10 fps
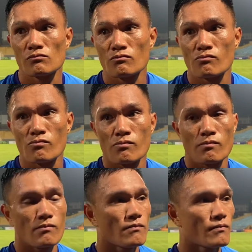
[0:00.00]
Tiền 68
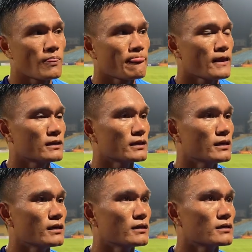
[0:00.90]
năm.
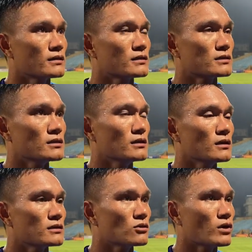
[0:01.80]
Thì ờ, thật sự
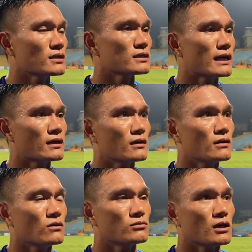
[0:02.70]
ờ, sau quãng thời gian ờ,
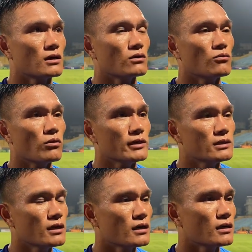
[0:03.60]
Hùng được câu lạc bộ
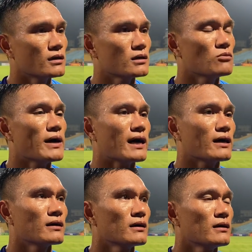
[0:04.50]
Bình Dương cứu mang
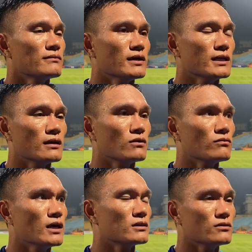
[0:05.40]
và nhận
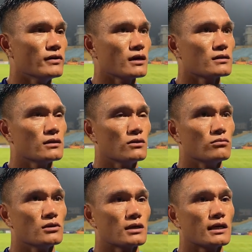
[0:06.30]
Hùng về thử việc thì
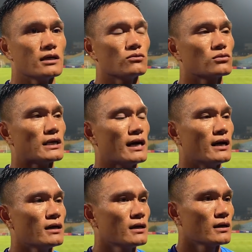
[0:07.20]
Hùng được đăng ký quốc gia.
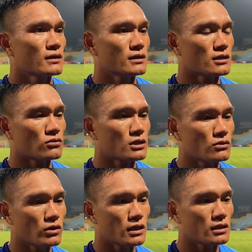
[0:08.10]
Thì sau trận
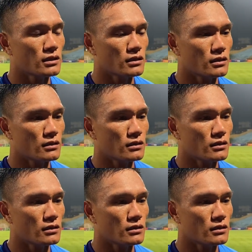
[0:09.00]
Huế thì